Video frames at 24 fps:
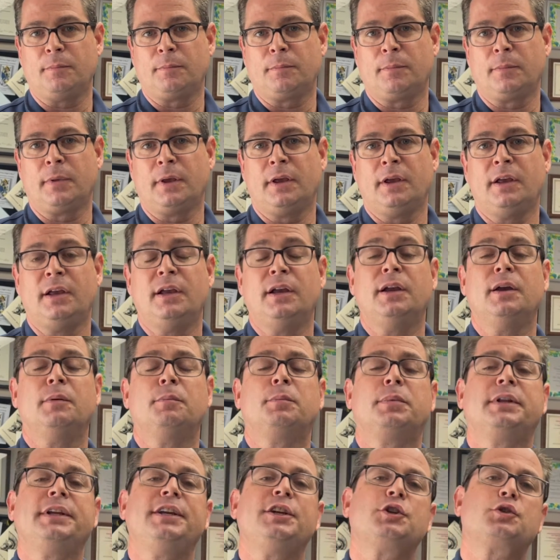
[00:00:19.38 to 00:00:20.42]
Por favor
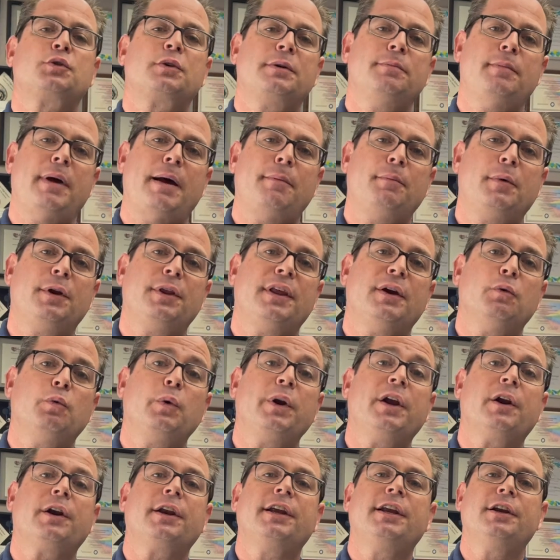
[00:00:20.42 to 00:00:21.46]
recuerde que estamos aquí
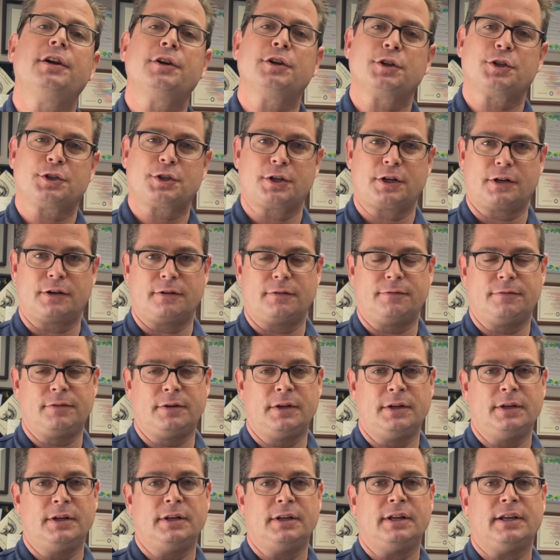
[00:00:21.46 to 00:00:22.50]
para servirle.
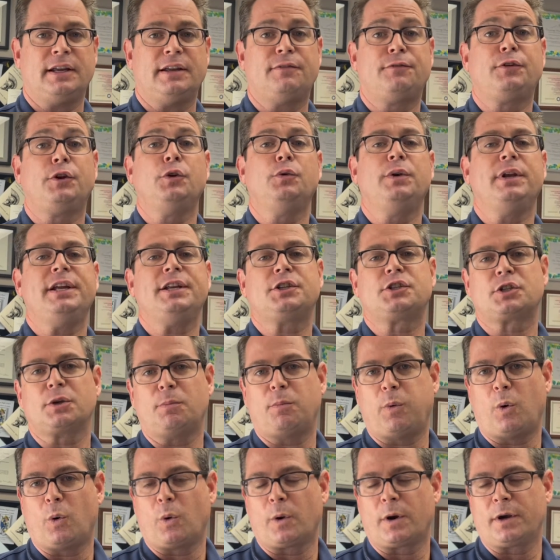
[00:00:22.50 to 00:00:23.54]
Si necesita
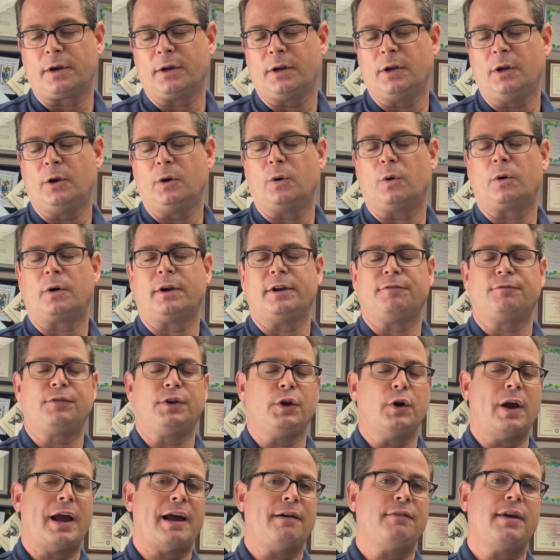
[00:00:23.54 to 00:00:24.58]
ayuda o si tiene
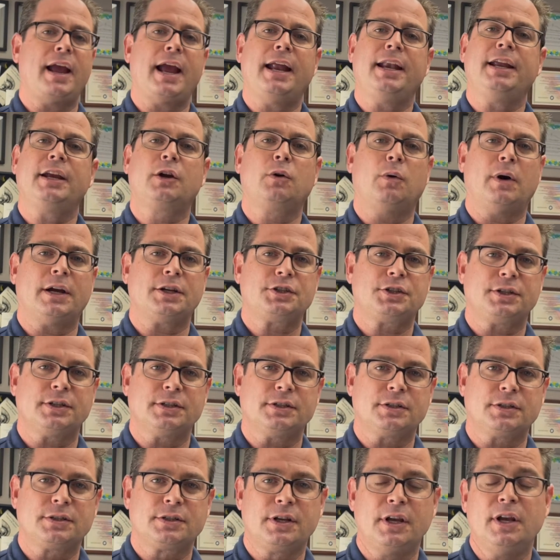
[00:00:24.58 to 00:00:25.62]
alguna pregunta, no
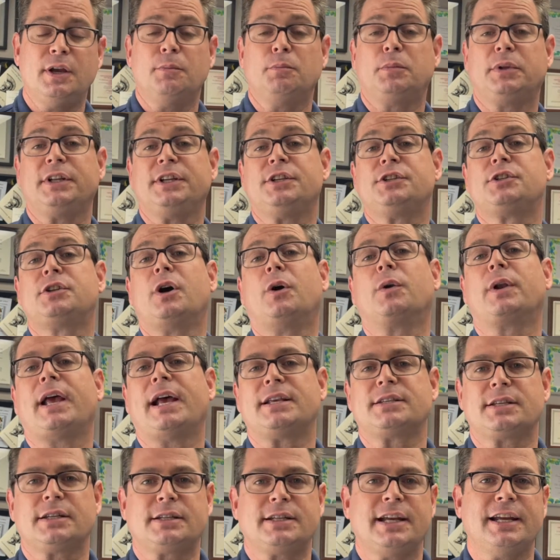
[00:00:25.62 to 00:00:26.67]
dude en comunicarse
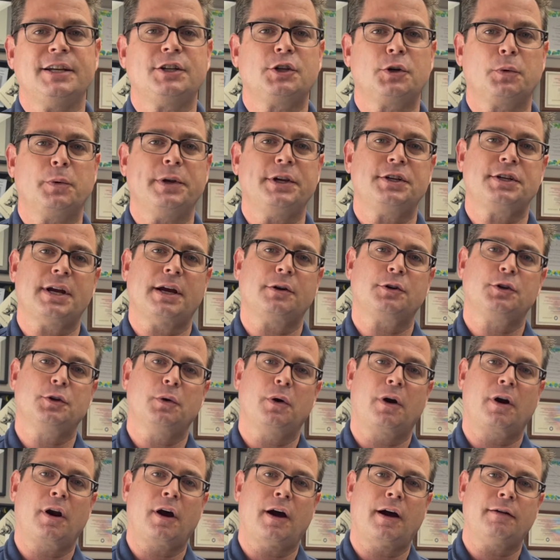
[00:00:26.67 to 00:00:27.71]
con nuestra oficina.
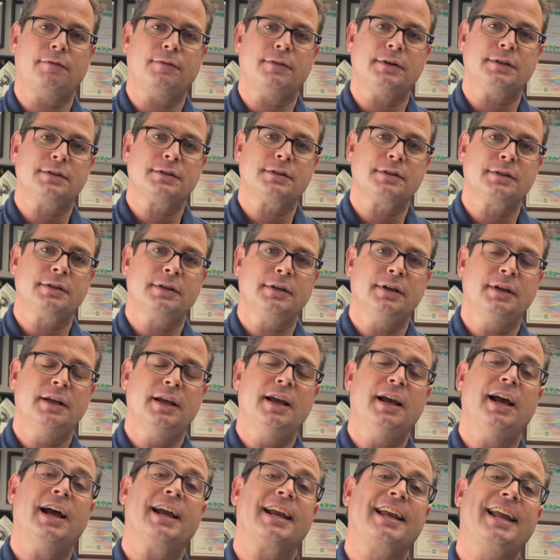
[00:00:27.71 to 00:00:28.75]
Una vez más,
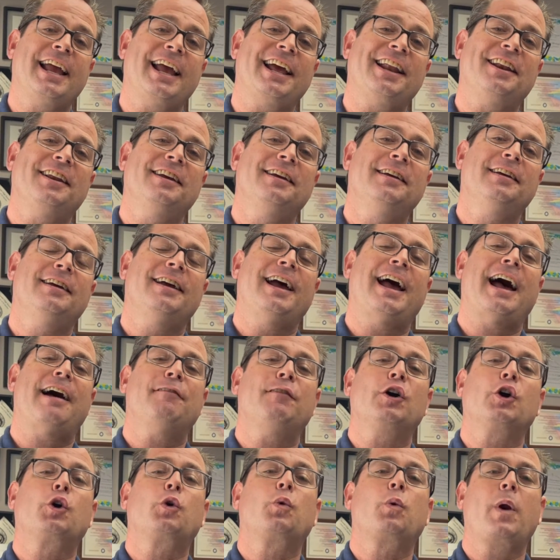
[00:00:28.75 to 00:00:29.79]
deseo que
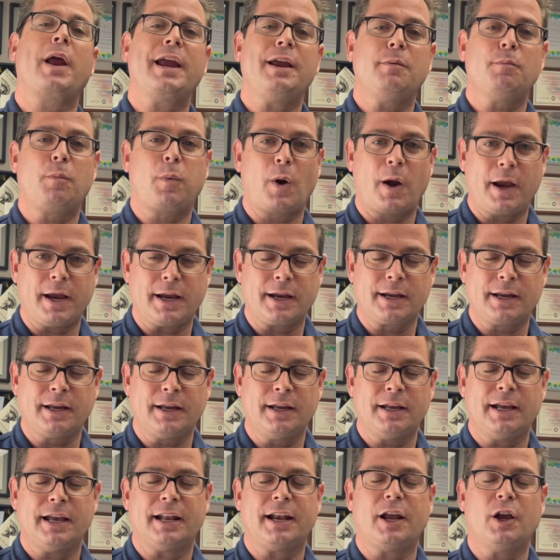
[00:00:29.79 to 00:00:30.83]
descansen estas vacaciones
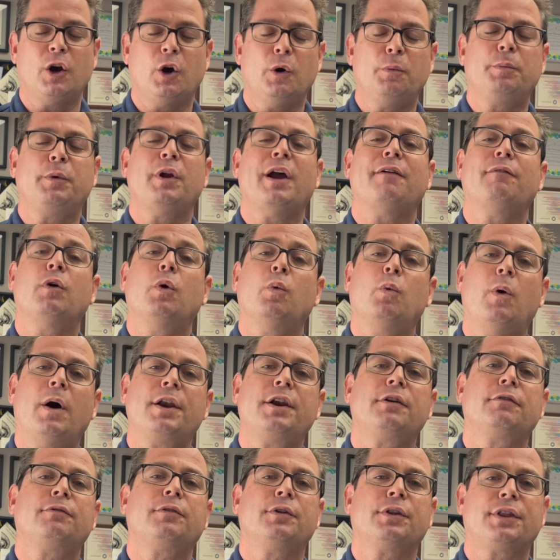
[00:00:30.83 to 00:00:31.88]
y espero que tenga un
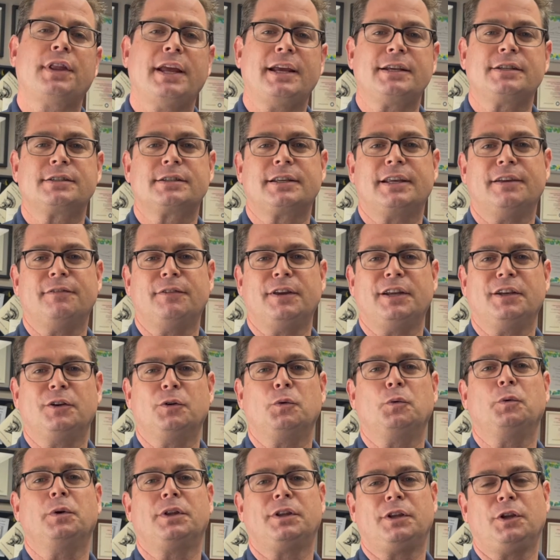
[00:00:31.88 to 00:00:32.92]
maravilloso día de
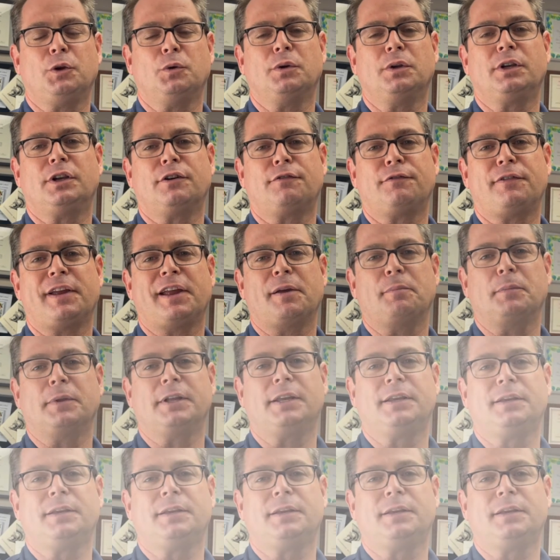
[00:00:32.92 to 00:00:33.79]
acción de gracias junto con su